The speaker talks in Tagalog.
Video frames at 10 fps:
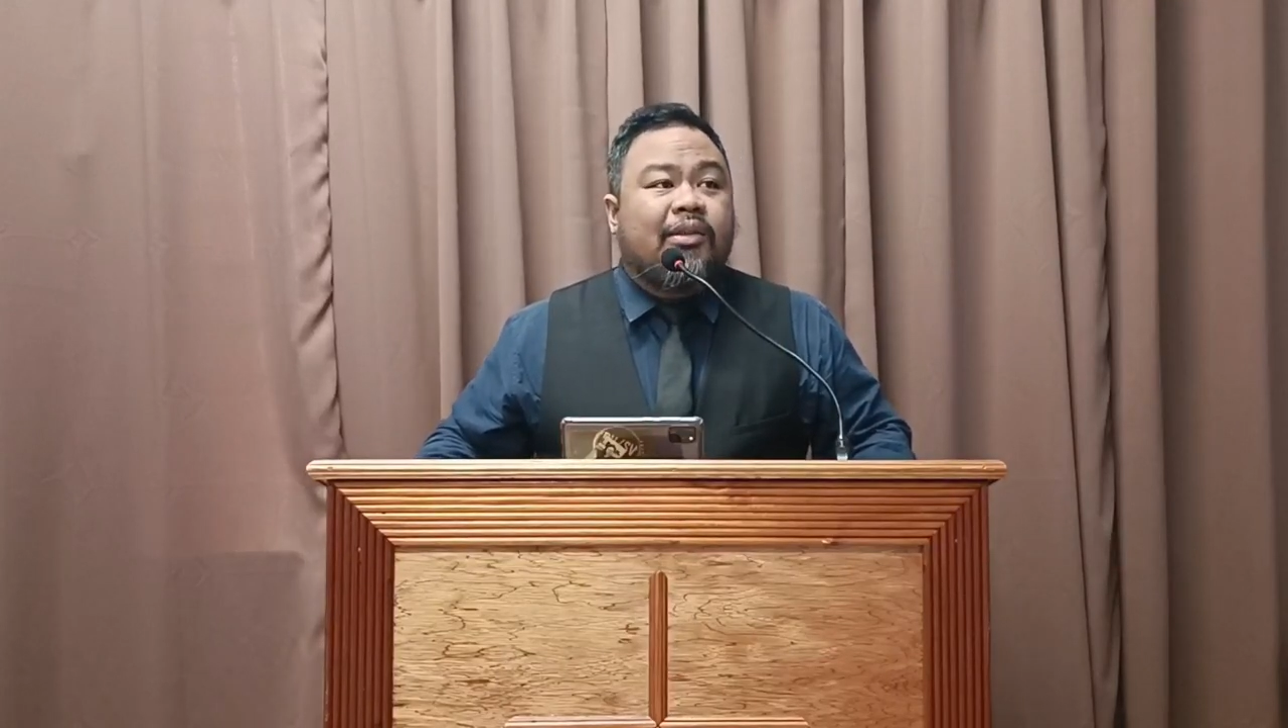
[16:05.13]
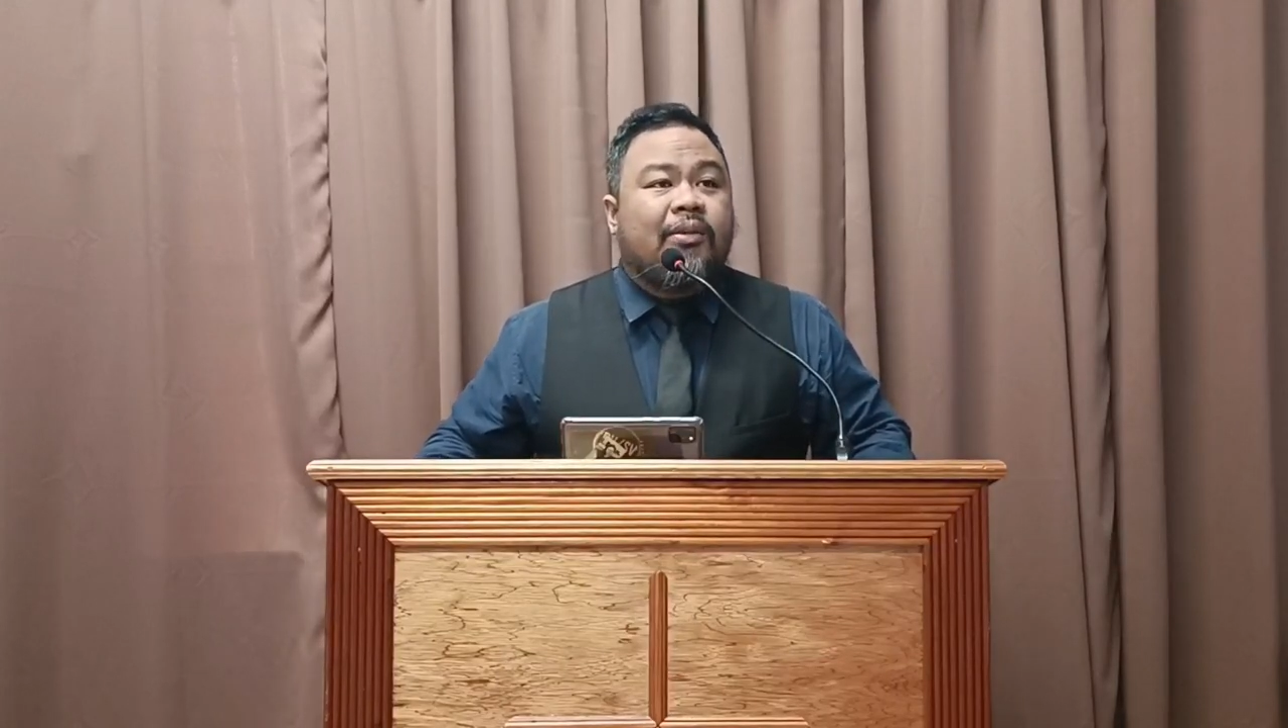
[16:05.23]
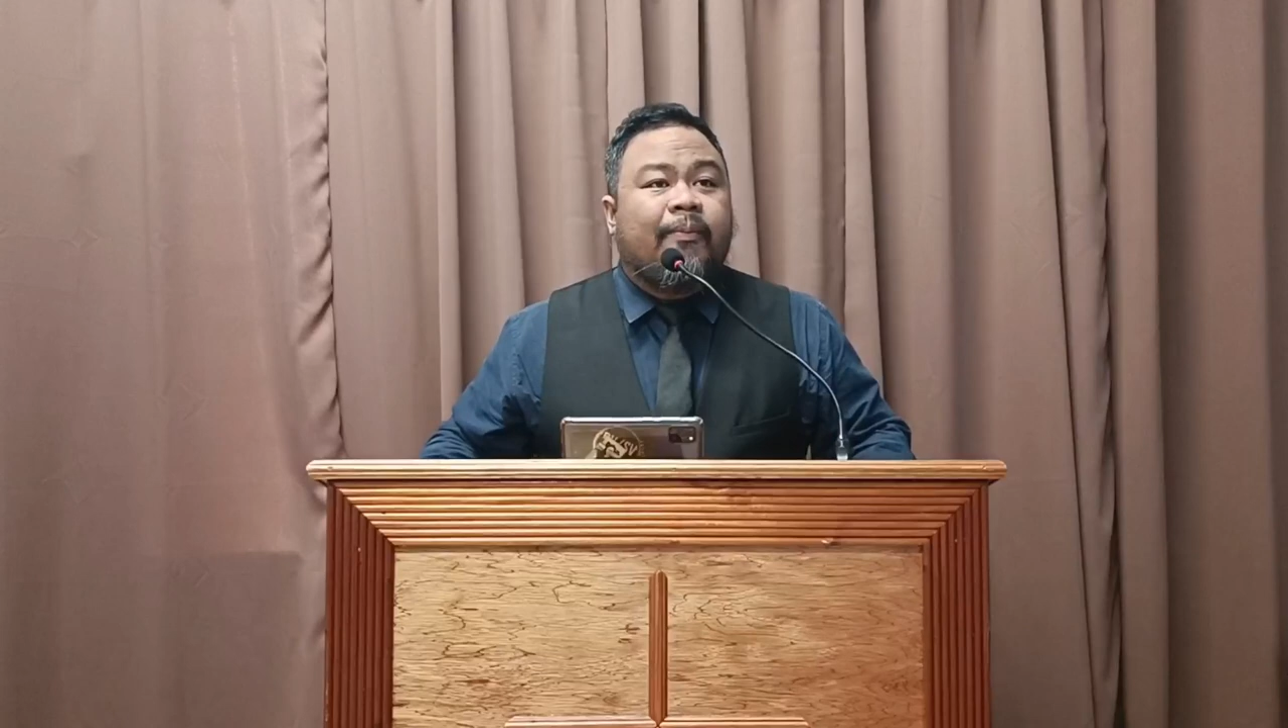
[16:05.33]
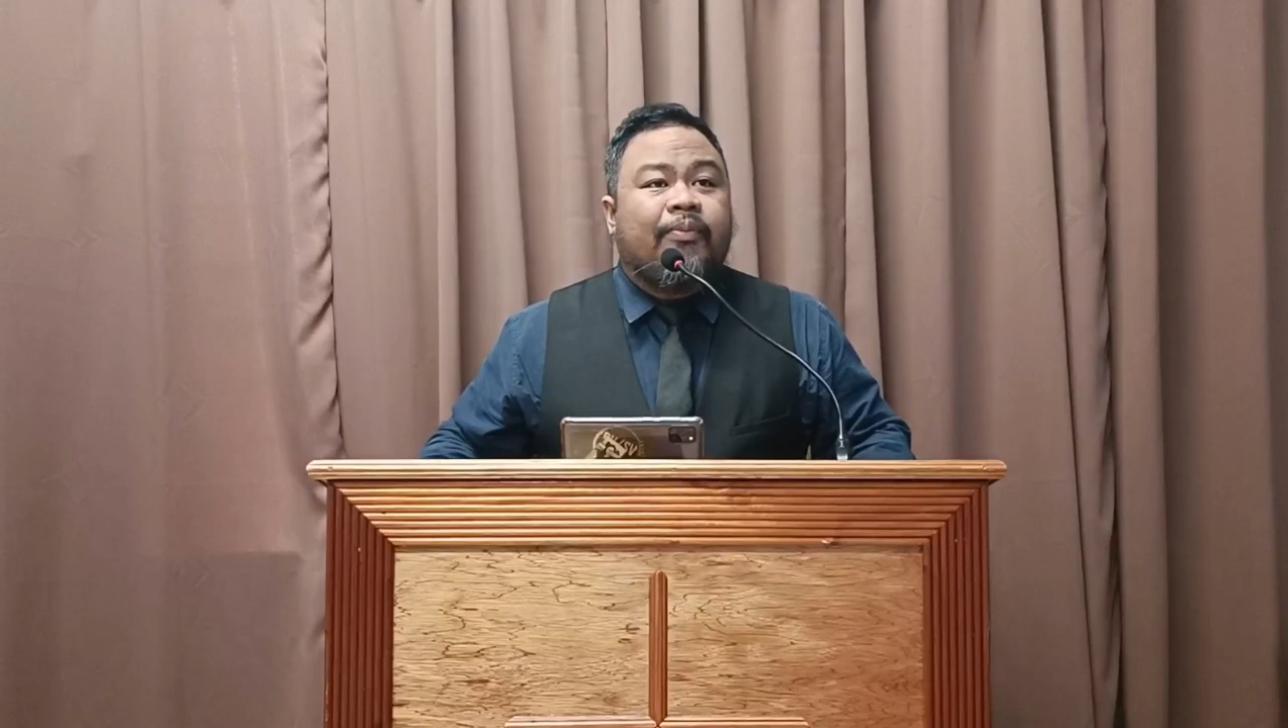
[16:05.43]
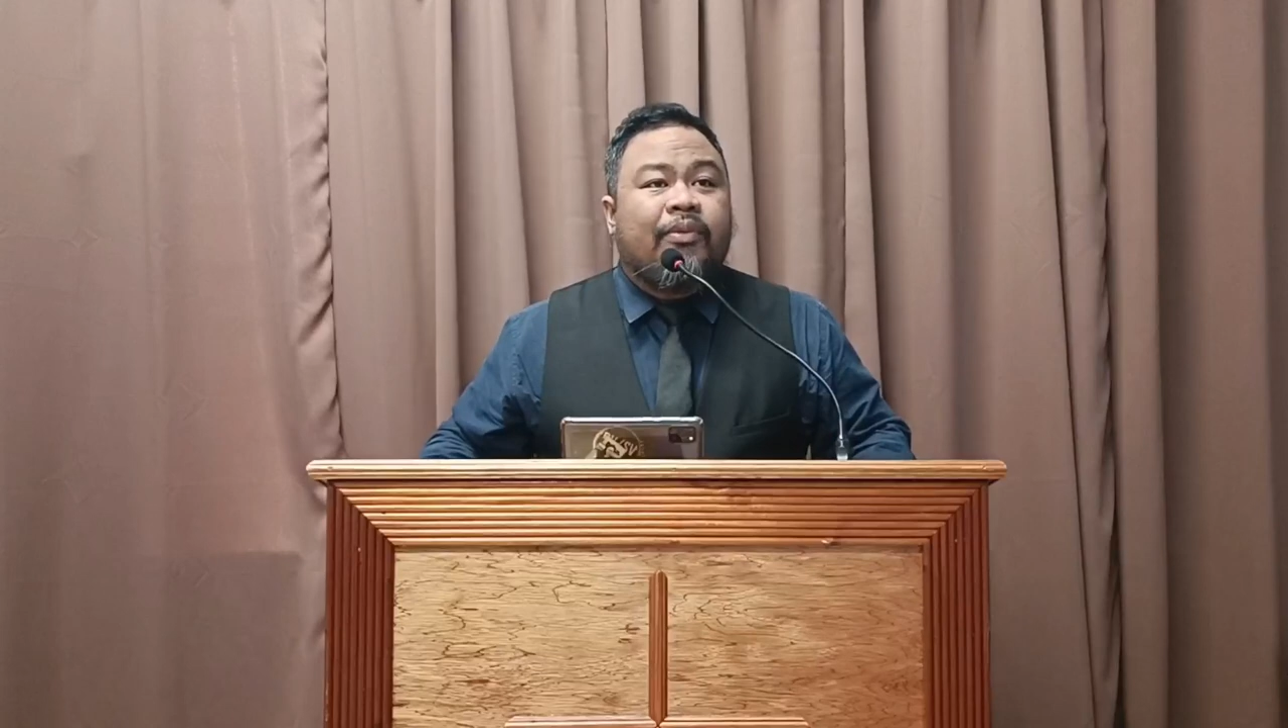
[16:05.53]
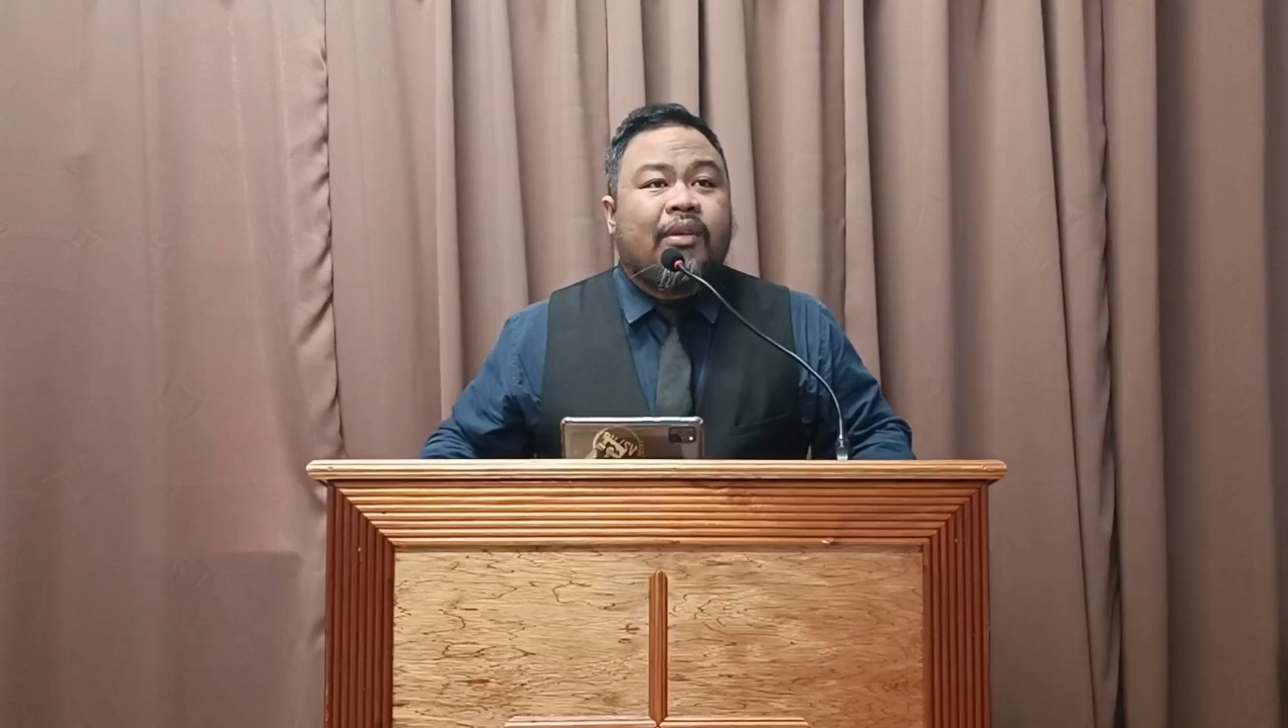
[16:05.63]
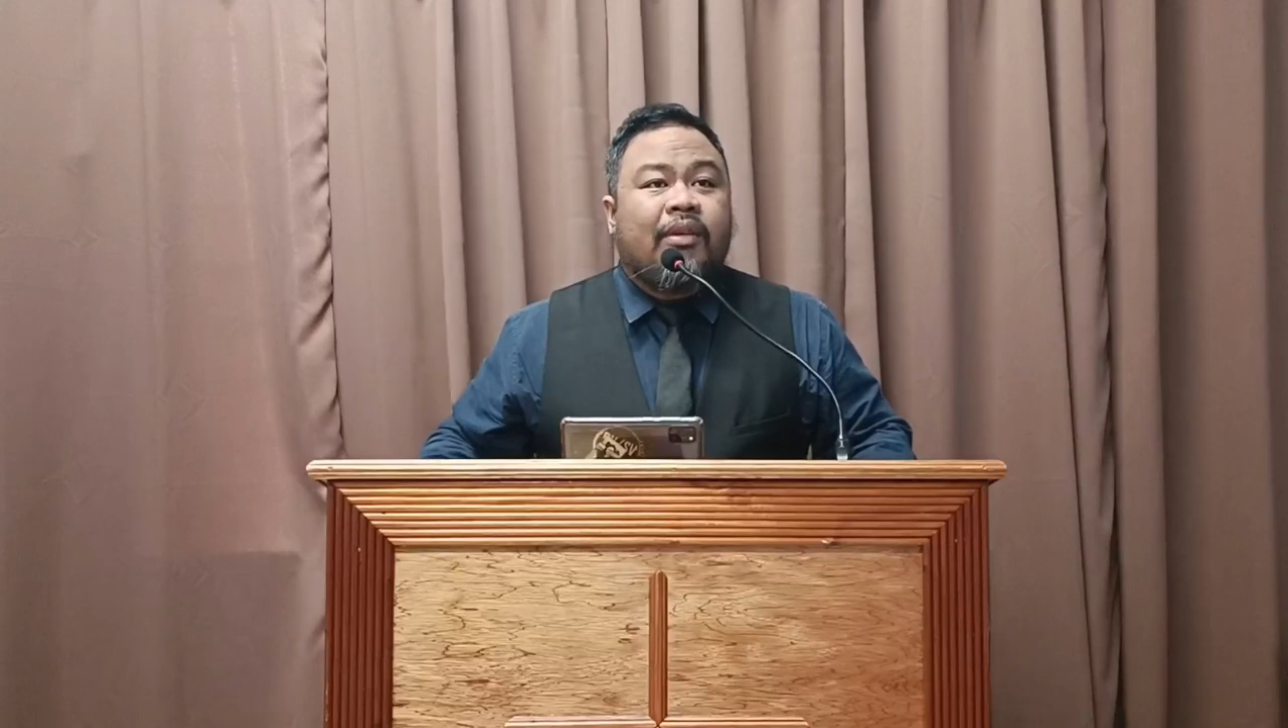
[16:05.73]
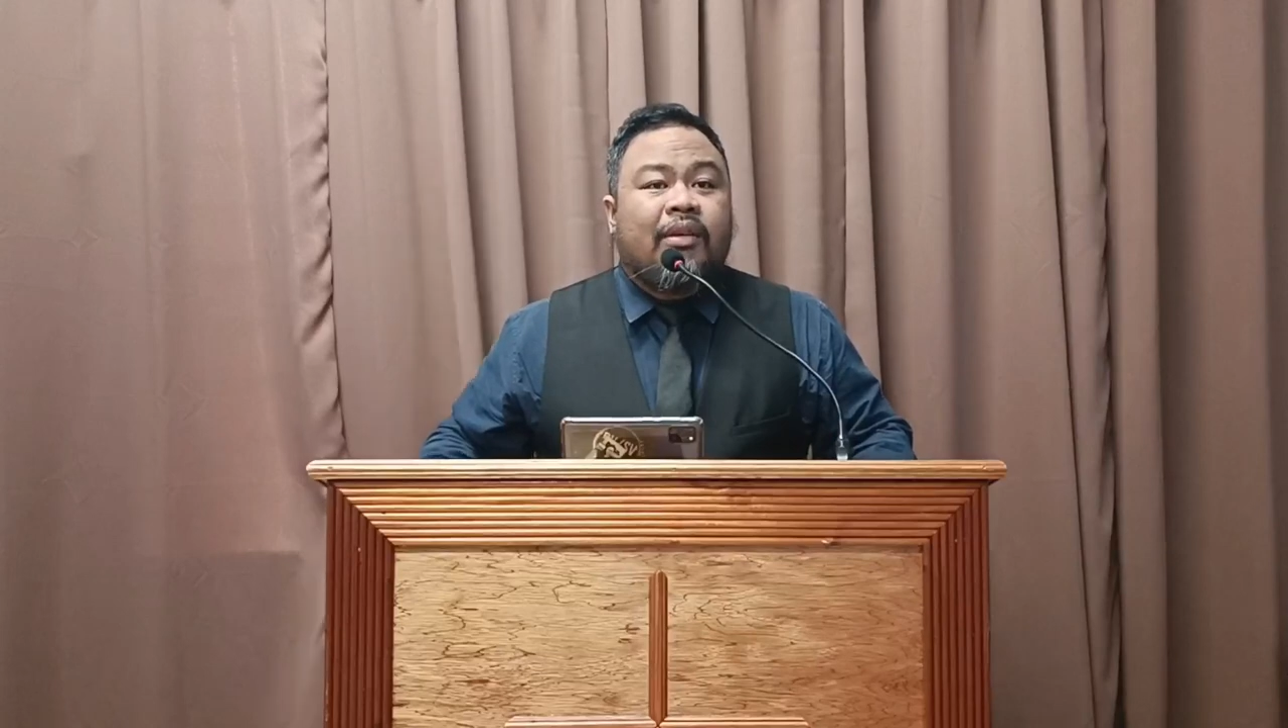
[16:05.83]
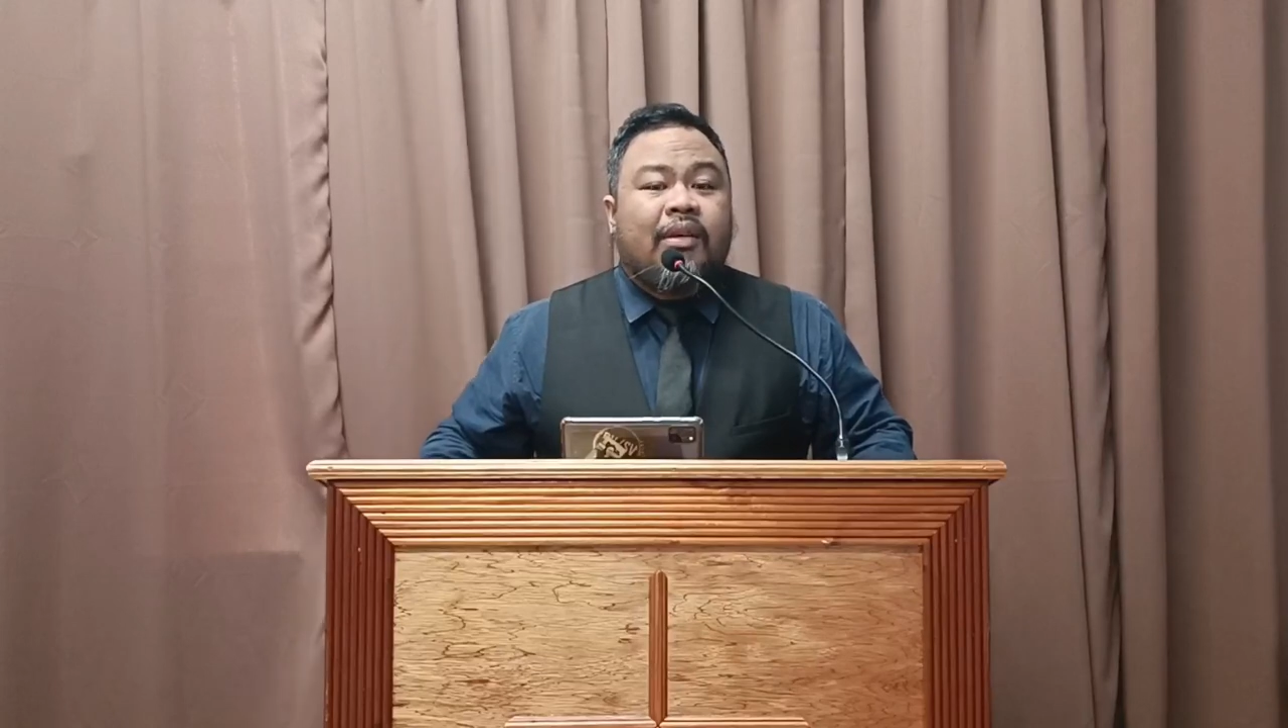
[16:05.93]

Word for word: Ang sasagot